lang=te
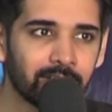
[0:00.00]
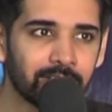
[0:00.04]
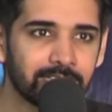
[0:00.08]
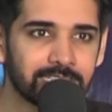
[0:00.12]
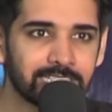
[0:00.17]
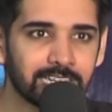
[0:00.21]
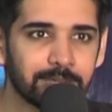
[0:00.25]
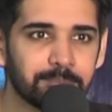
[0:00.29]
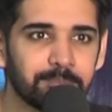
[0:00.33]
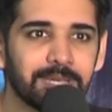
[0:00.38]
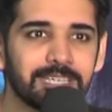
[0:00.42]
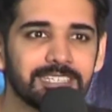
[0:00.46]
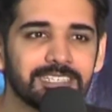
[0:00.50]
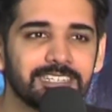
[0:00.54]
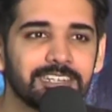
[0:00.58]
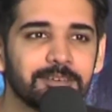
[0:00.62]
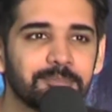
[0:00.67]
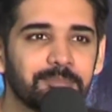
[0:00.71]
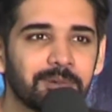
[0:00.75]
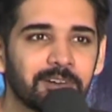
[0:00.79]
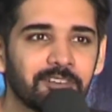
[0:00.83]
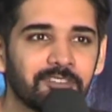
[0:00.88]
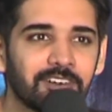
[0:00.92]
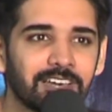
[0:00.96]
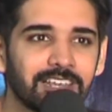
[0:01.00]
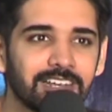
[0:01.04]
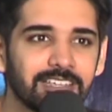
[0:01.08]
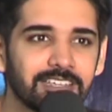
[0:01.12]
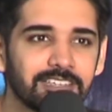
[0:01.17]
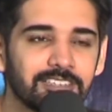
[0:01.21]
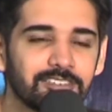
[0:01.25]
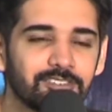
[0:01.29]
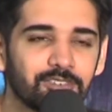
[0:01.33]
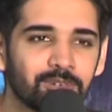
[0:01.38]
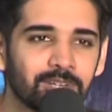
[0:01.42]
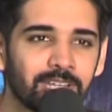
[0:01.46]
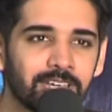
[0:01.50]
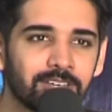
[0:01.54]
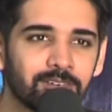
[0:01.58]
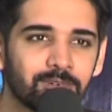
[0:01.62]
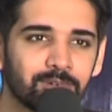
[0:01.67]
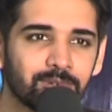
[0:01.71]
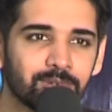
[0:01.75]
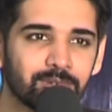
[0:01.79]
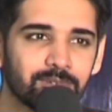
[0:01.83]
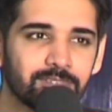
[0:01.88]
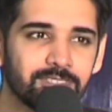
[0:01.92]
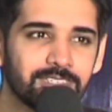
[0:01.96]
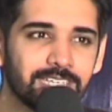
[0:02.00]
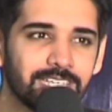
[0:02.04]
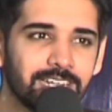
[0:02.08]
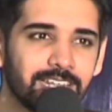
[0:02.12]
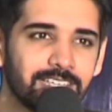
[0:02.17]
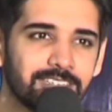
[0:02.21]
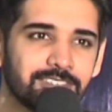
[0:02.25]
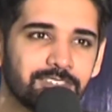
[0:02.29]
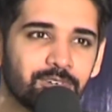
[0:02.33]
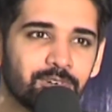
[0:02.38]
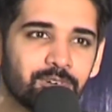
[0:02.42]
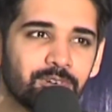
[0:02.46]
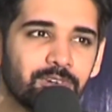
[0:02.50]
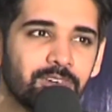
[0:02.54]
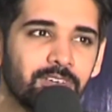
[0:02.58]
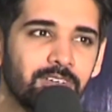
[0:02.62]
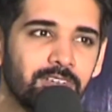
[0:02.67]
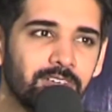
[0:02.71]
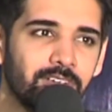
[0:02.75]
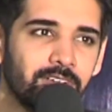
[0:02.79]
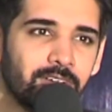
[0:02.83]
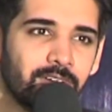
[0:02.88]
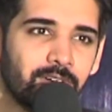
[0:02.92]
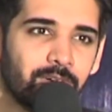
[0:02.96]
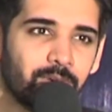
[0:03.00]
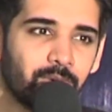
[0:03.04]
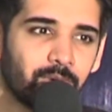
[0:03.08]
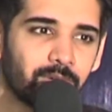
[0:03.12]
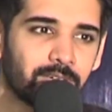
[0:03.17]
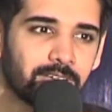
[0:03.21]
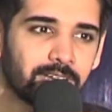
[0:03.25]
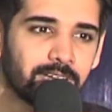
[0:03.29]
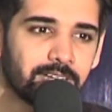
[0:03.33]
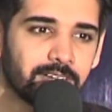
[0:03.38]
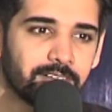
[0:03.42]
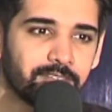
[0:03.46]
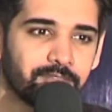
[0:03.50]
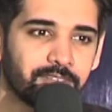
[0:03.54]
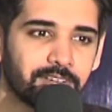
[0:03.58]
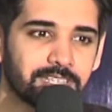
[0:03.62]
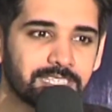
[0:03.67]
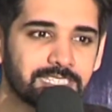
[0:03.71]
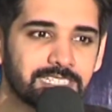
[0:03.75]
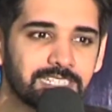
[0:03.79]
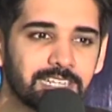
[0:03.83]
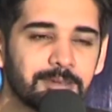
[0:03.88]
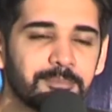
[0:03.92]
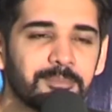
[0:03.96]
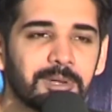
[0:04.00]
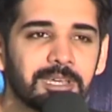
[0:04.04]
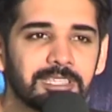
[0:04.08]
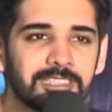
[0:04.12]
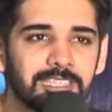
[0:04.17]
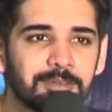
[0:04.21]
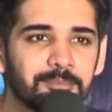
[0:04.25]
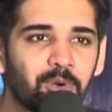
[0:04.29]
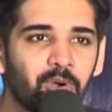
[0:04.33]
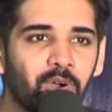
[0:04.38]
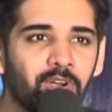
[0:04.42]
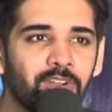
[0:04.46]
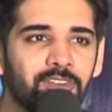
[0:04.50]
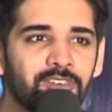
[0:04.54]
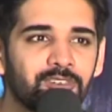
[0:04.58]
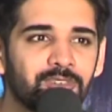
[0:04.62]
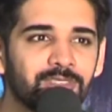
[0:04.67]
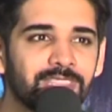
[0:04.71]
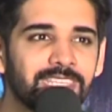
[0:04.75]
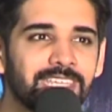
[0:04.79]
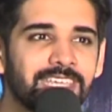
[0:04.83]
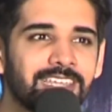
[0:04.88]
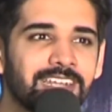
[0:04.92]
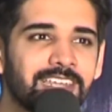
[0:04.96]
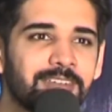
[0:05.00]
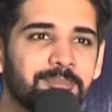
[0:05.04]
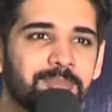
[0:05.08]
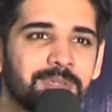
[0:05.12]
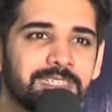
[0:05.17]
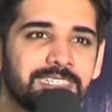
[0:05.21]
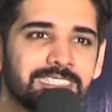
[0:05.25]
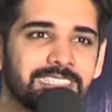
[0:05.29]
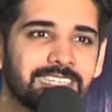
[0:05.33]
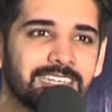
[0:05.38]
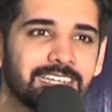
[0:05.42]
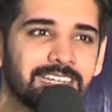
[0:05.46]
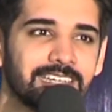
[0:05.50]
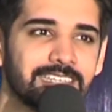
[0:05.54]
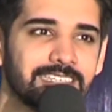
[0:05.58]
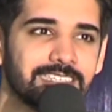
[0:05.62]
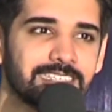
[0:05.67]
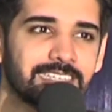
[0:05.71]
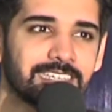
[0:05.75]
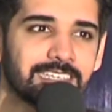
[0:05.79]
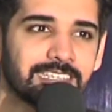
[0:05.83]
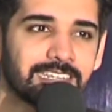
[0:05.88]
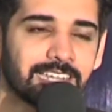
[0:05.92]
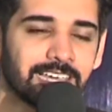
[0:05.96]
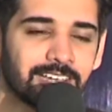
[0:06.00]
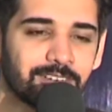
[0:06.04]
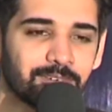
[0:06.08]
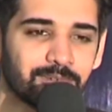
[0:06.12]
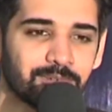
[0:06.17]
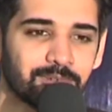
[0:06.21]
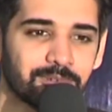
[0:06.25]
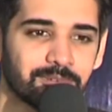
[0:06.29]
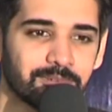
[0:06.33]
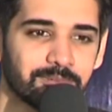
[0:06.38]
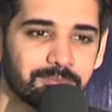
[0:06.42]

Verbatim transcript: స్టెప్ బై స్టెప్ అవ్వాలి సో నాకు చీలా సో ఒక ఫస్ట్ స్టెప్ అయితే బాగుంటుంది అని అనిపించింది రిలీజ్కి నాకు